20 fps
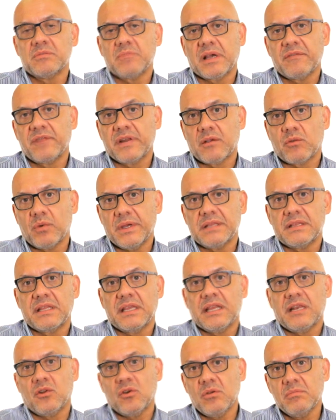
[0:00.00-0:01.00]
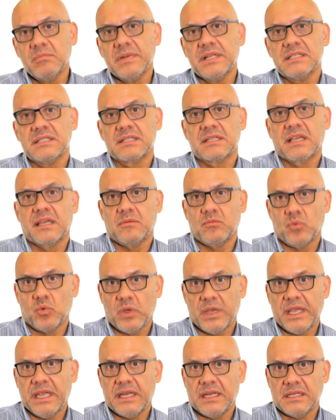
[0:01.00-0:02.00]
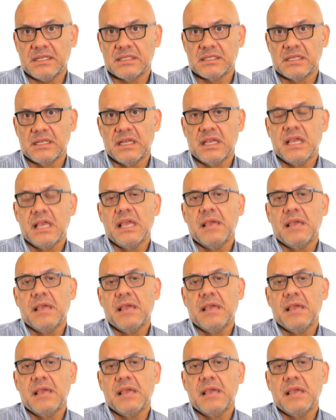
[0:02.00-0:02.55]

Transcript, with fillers: es más frecuente en hombres que en mujeres,